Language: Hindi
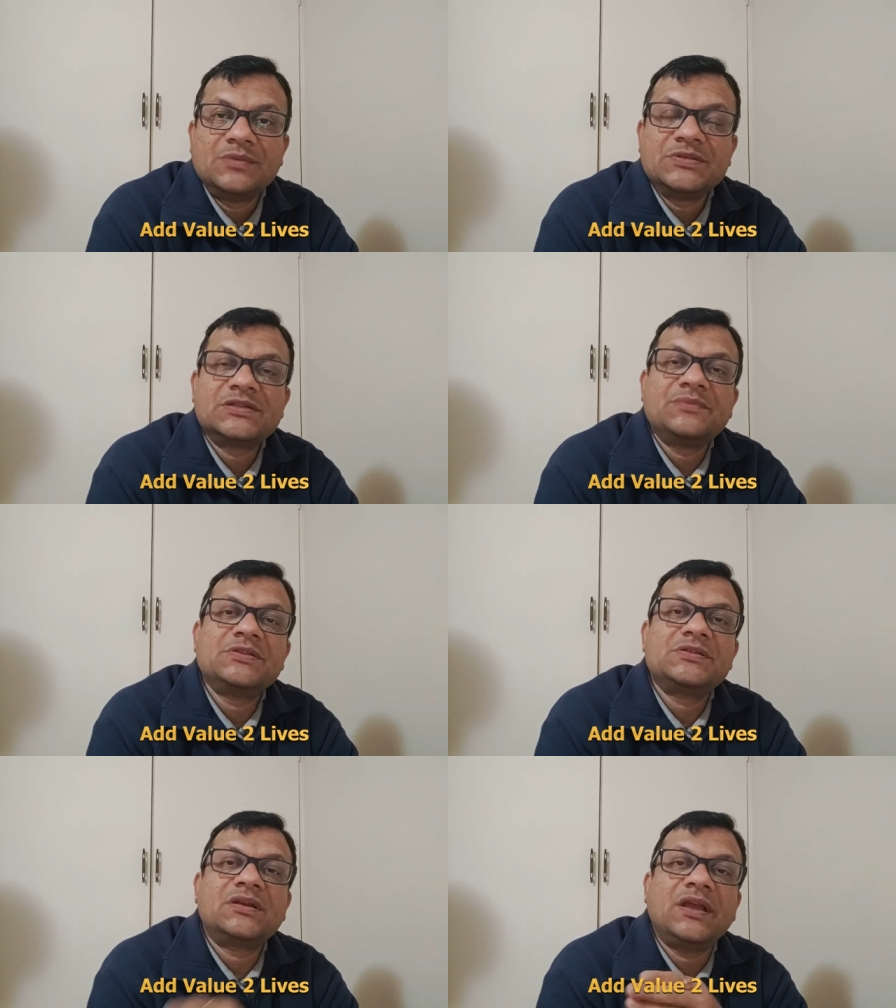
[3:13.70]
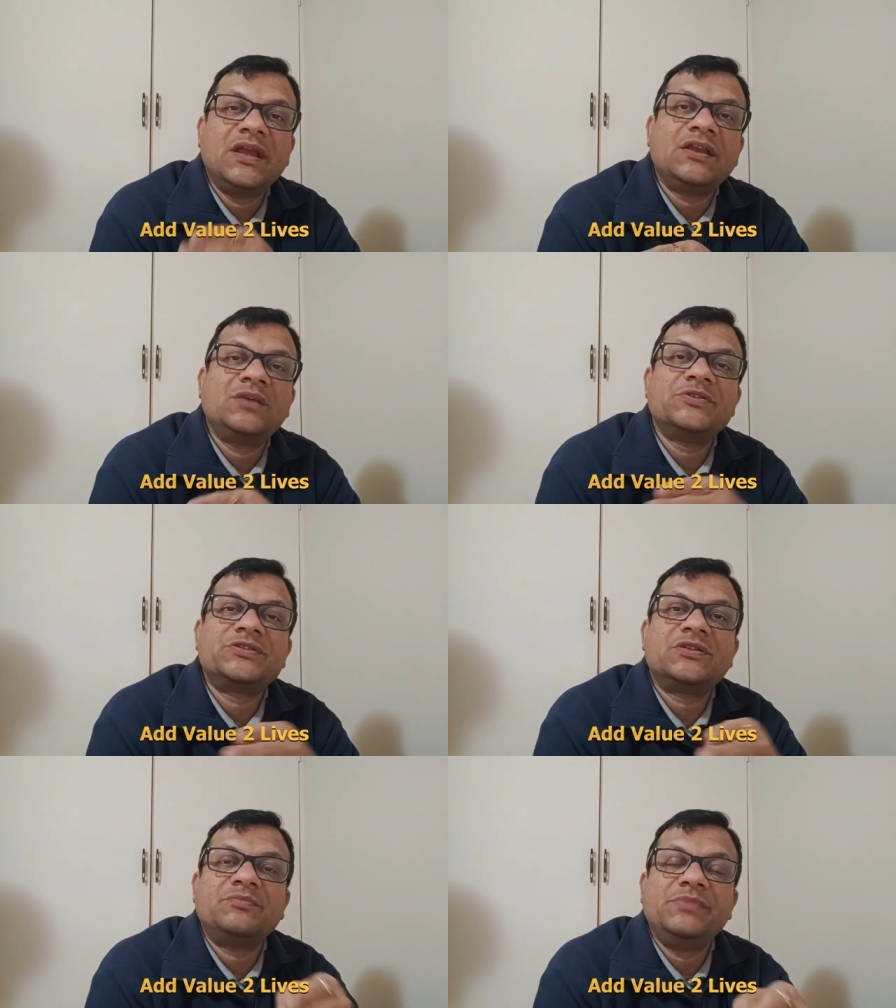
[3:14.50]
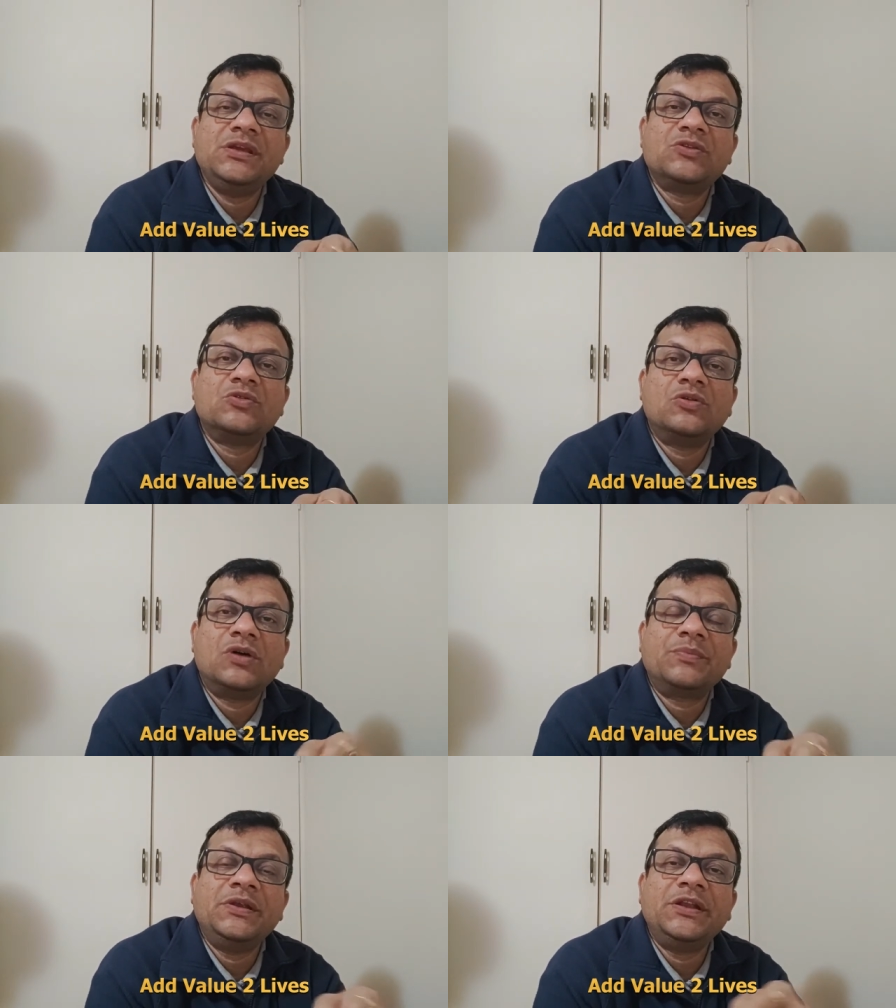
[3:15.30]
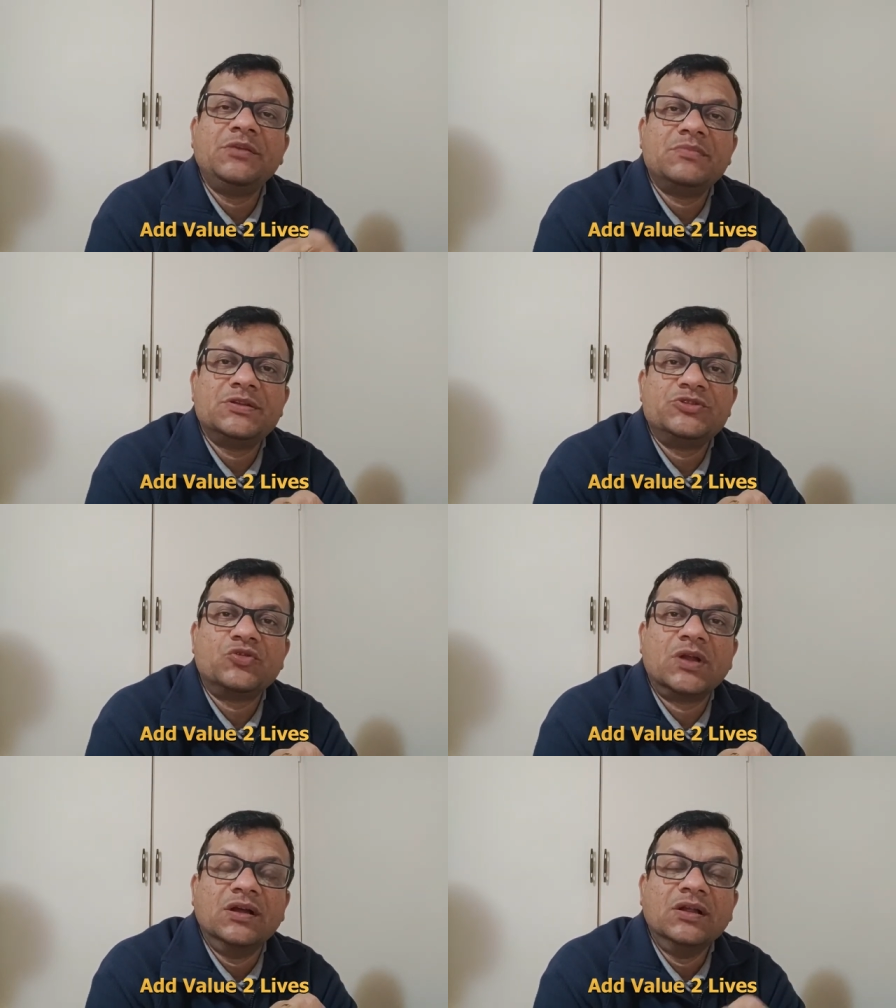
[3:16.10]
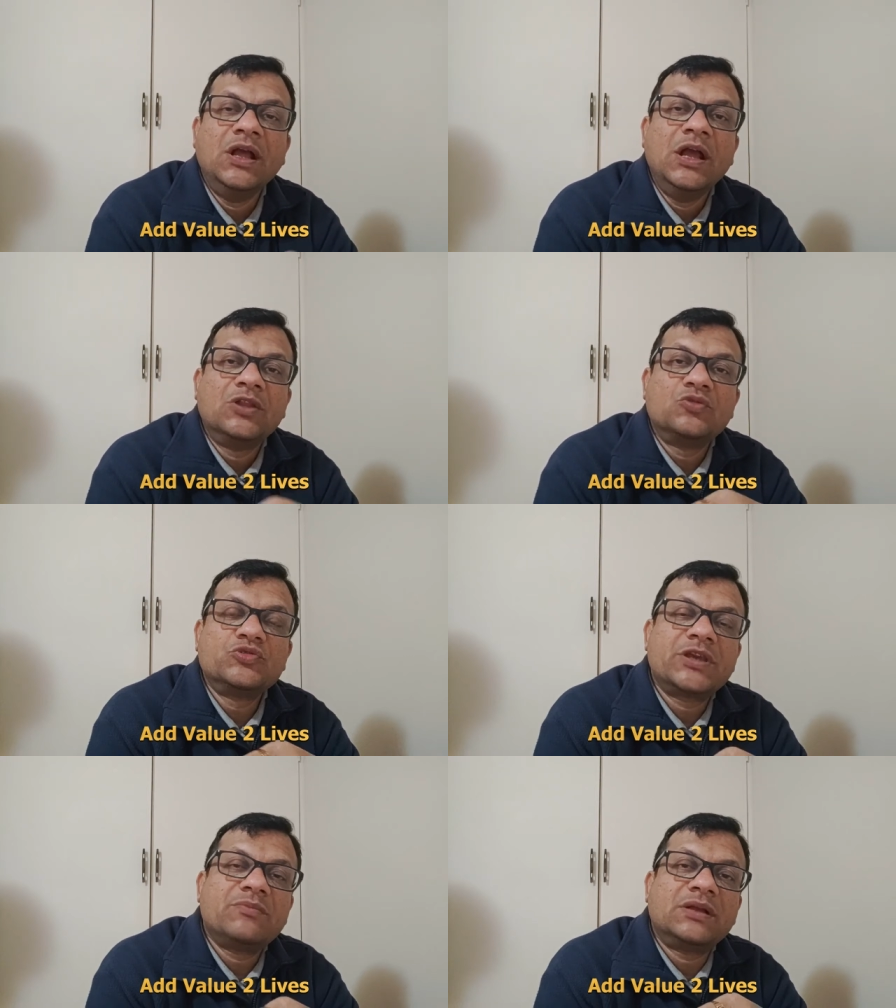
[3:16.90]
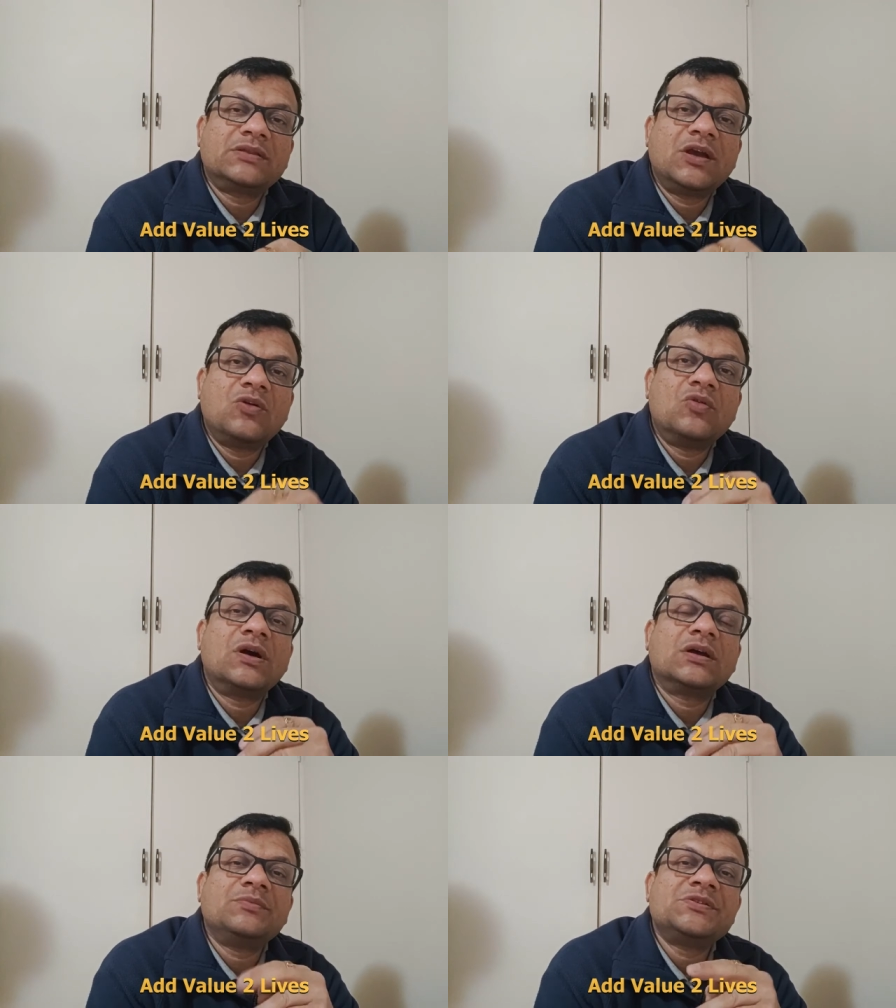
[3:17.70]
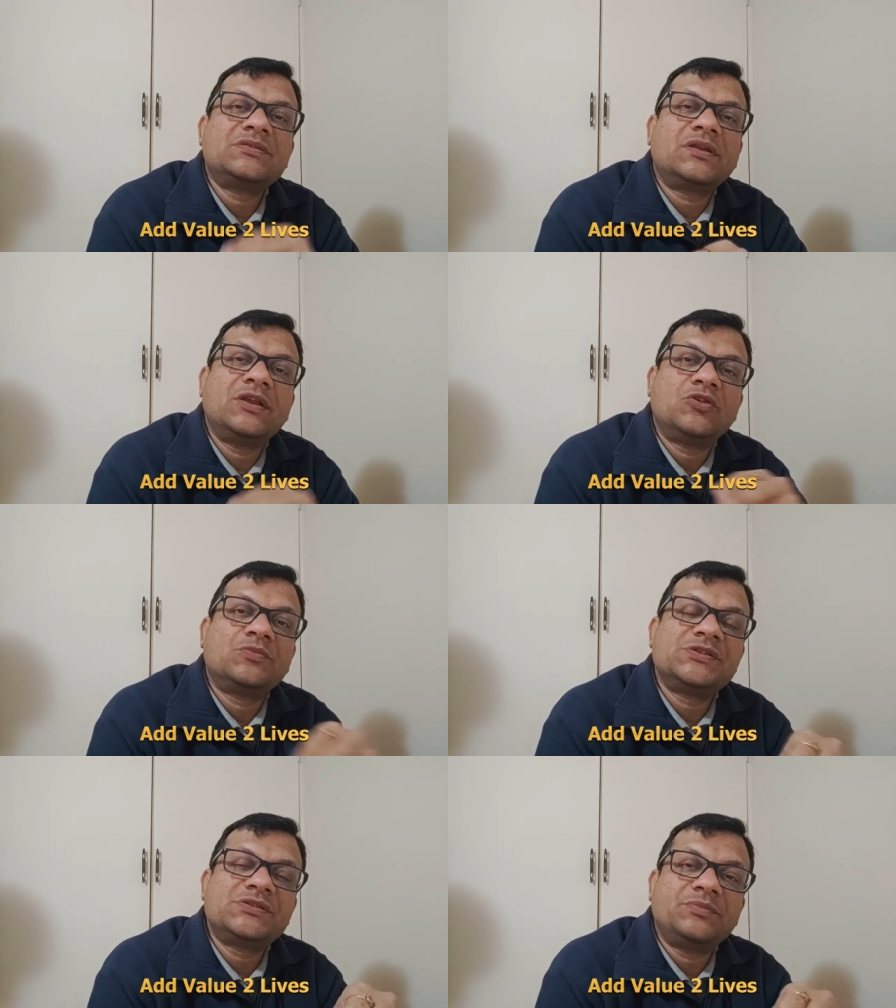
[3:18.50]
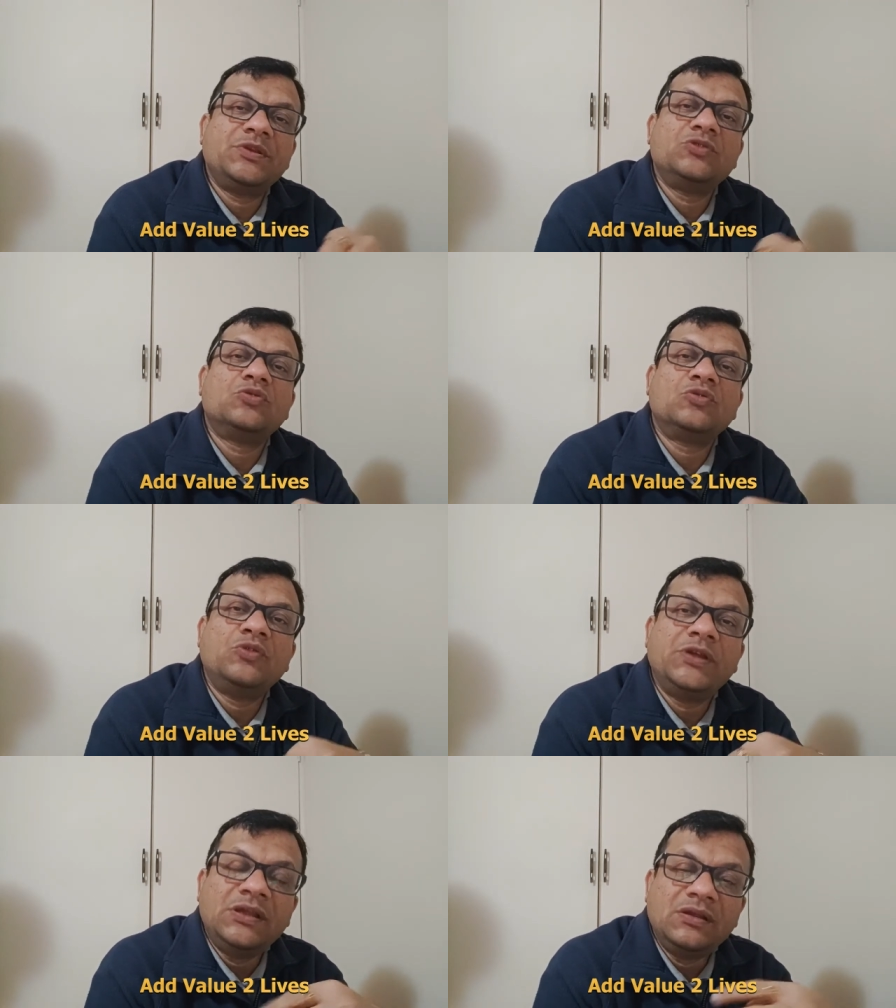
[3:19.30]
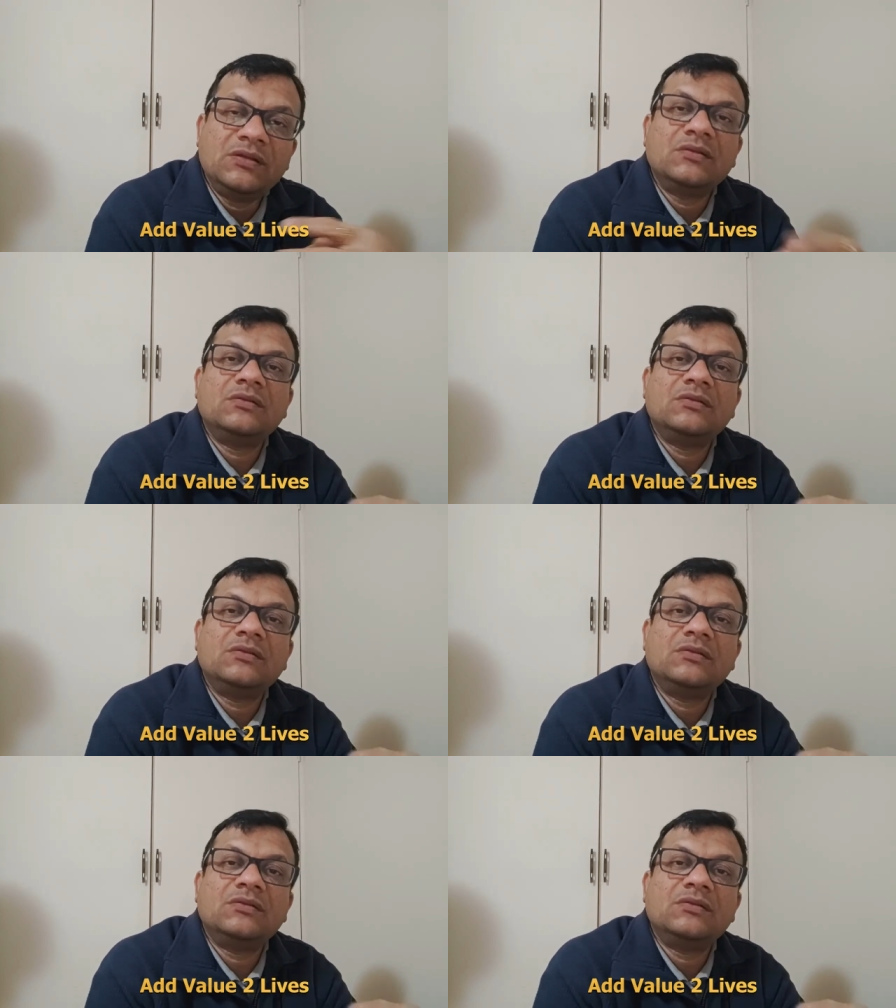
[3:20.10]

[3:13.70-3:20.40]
अब जैसे मिस्टर ए ने मिस्टर बी को अपनी टीम में जोड़ा तो उसके बाद क्या होगा कि मिस्टर ए और मिस्टर बी दोनों ही